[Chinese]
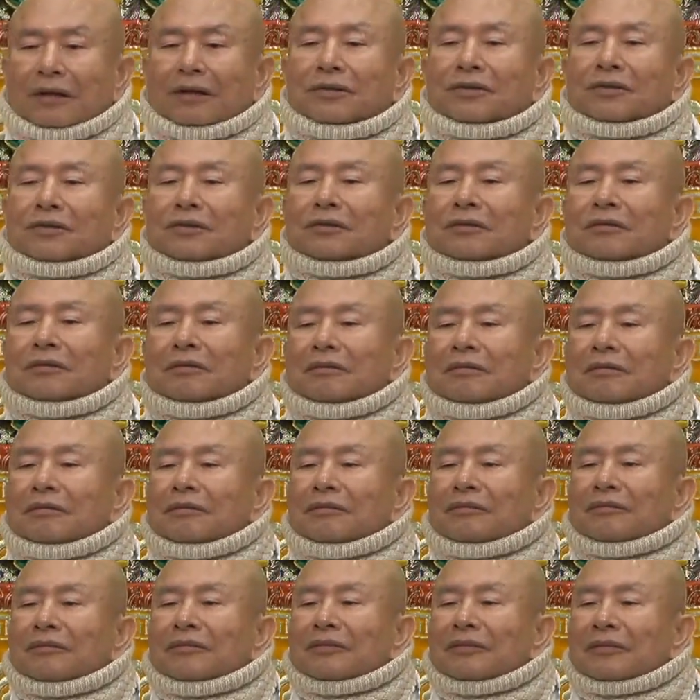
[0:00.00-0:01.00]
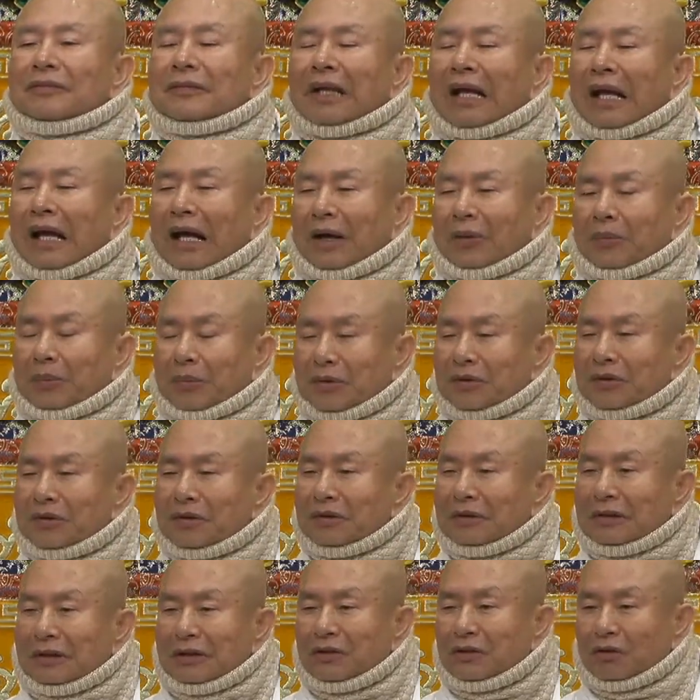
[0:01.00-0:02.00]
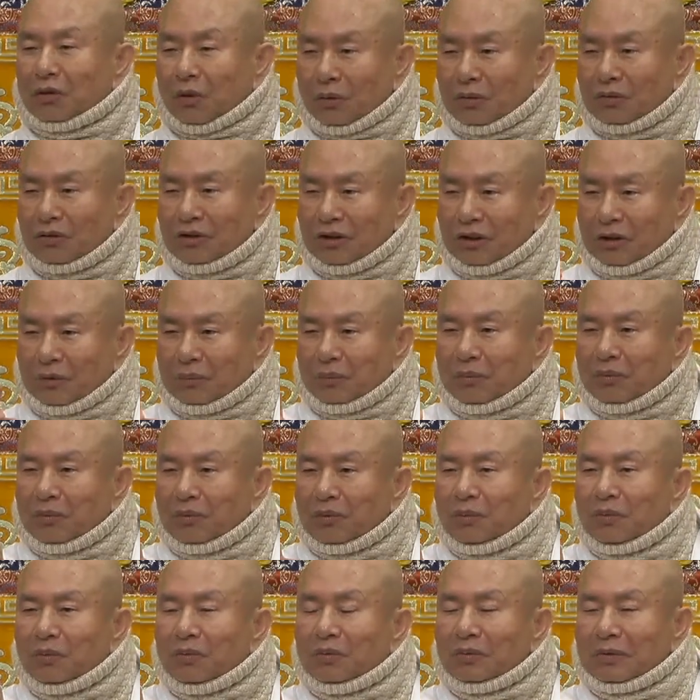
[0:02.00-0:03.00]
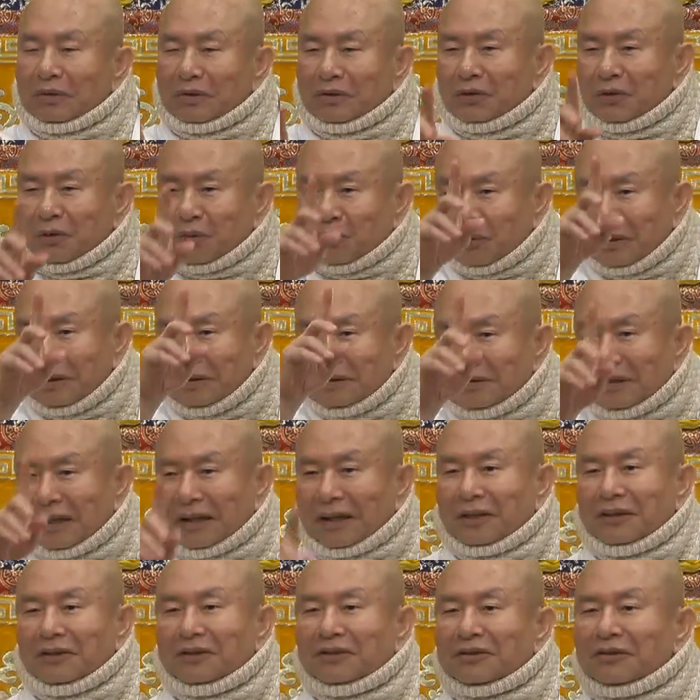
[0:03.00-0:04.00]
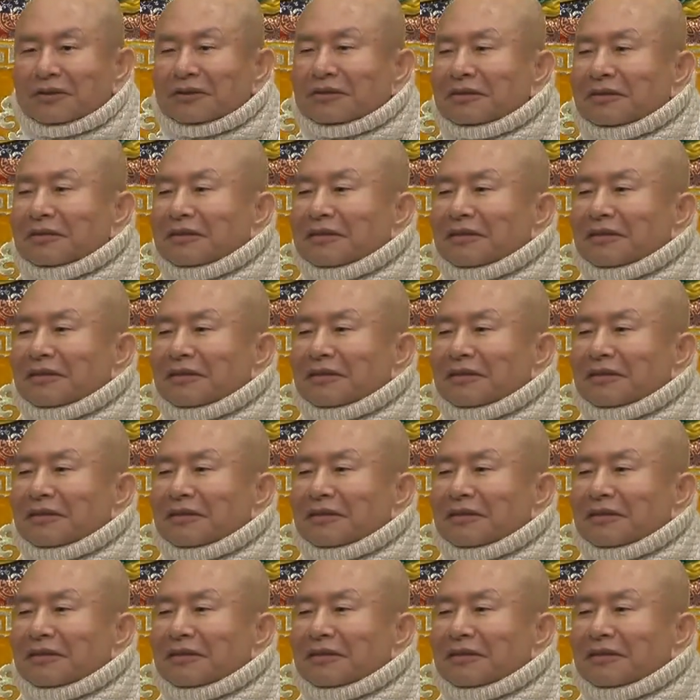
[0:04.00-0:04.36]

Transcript: 一次，啊，不是你走几步路你就观想一次，